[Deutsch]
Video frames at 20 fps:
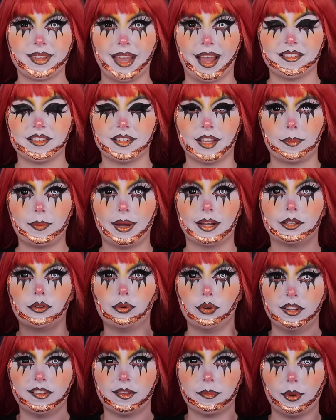Also ich habe gerade
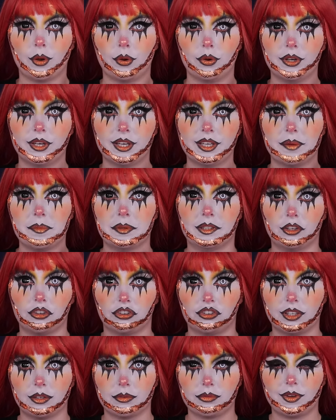nur diese Perücke hier mit den
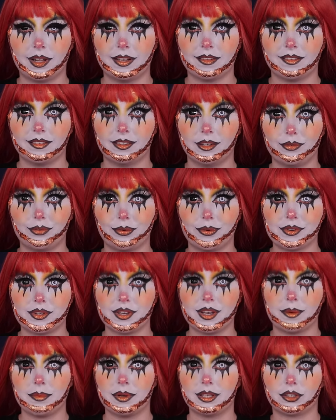Stirnfranzen
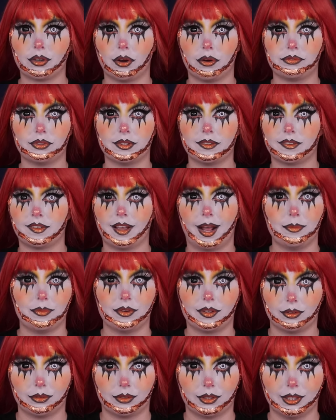gefunden, aber ich hoffe, es ist
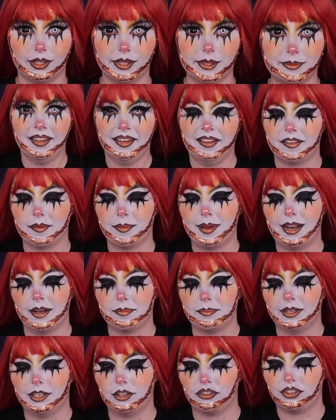halbwegs okay. Isabel
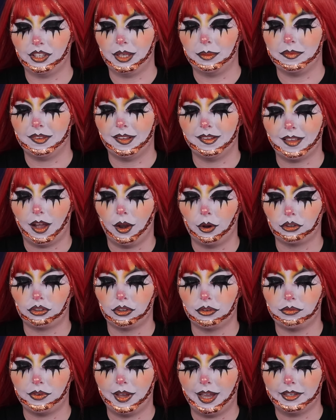hat mir geschrieben, sie ist auch
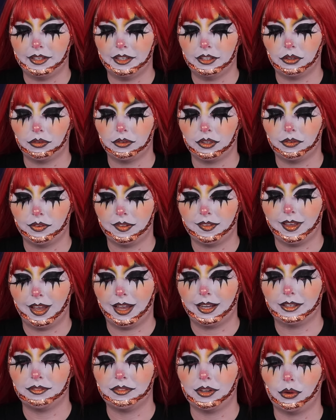schon fertig und ich würde
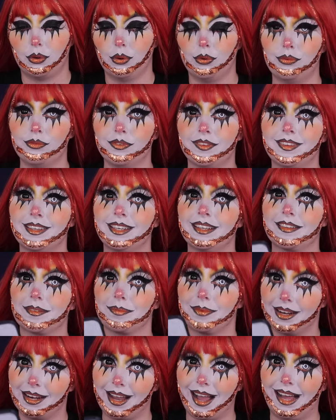sagen, wir rufen sie
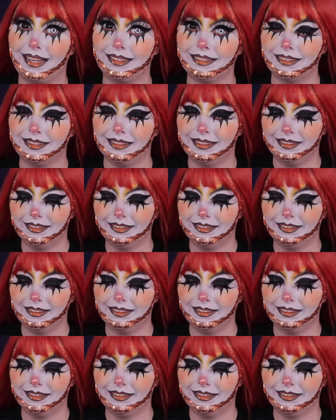jetzt mal an.